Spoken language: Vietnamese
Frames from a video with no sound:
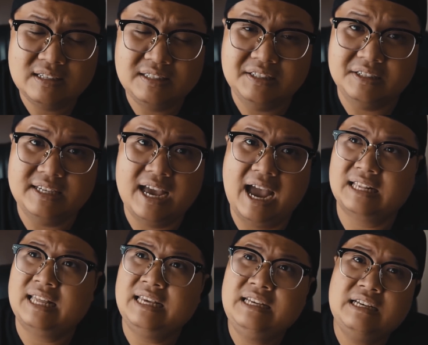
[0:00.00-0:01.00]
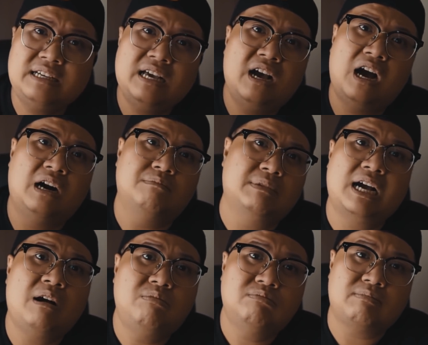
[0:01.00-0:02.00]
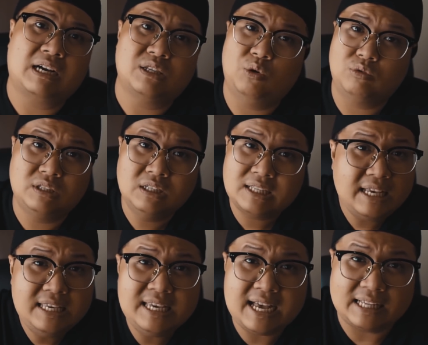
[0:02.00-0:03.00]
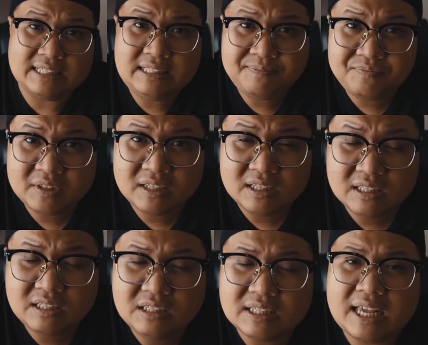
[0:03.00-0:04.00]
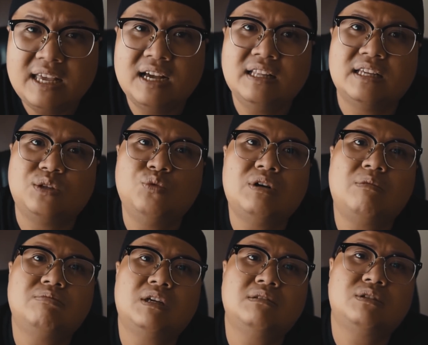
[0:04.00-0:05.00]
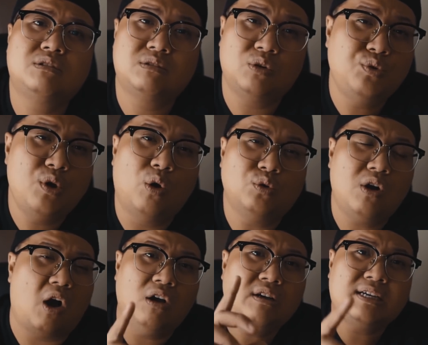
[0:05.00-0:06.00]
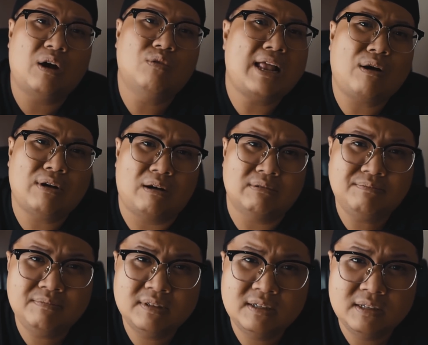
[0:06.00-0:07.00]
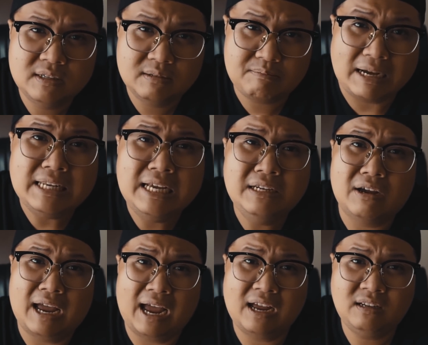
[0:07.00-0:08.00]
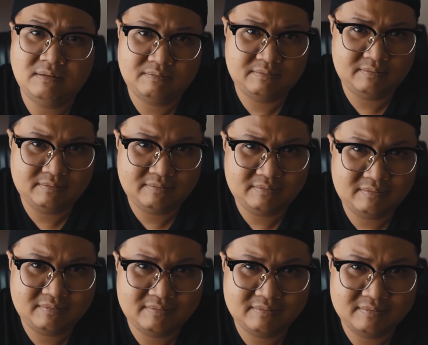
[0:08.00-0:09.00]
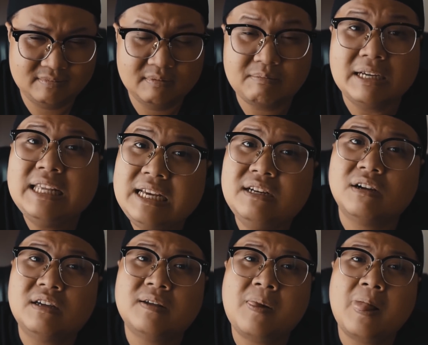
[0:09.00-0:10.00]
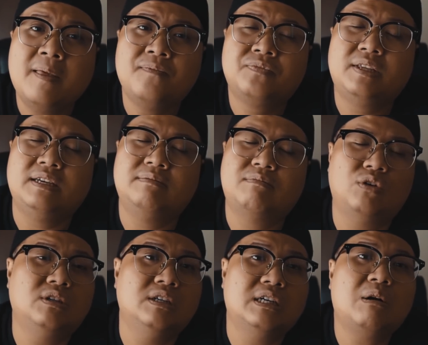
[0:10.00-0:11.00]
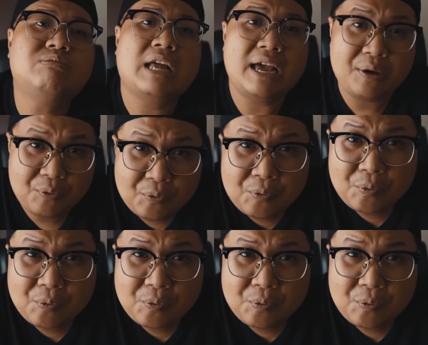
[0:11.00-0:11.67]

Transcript: vừa về thấy cái, cái hòm là khóc mặc dù chưa thấy di ảnh chưa thấy hết là chú khóc nói chú vô chú hỏi một câu đau lòng lắm bà đi rồi hả bà đi rồi thì mọi người khóc theo